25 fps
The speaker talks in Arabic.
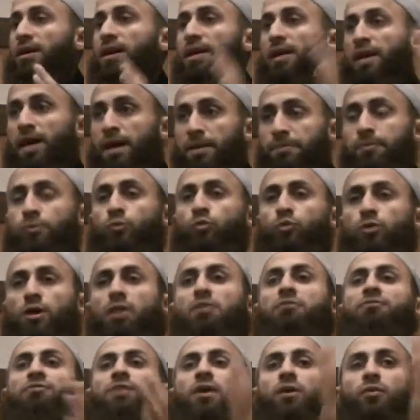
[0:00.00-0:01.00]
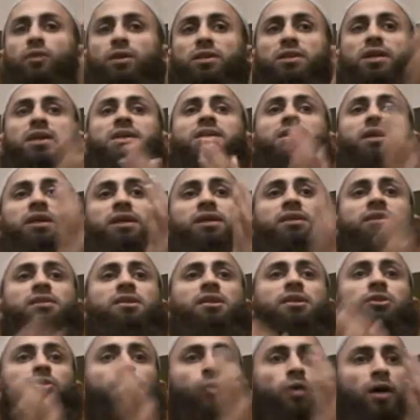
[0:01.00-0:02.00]
العبد يرفع يديه عند
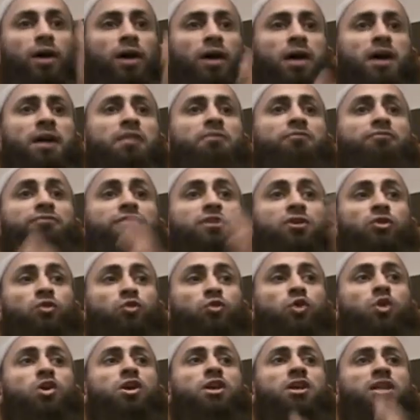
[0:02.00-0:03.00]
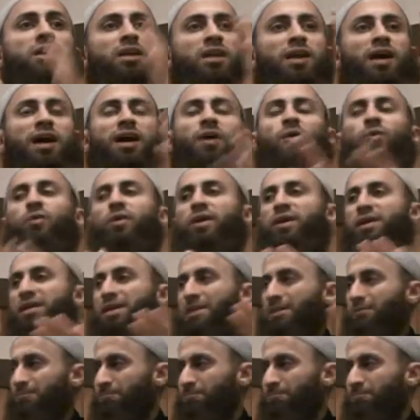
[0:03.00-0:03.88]
الدعاء في كل الأحوال